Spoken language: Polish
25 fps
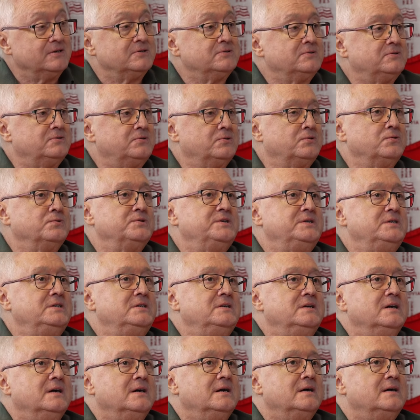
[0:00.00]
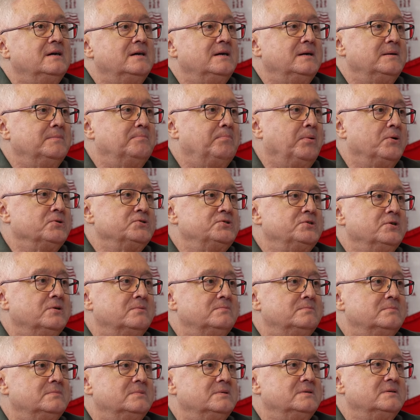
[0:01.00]
drugi e,
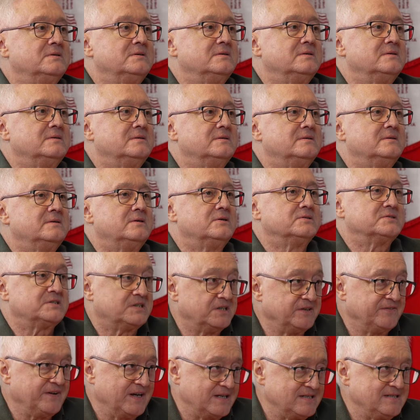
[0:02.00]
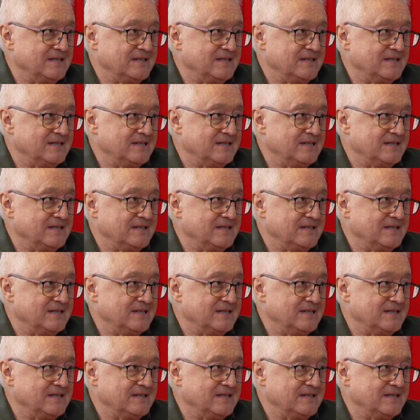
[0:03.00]
poziom e, rozgrywek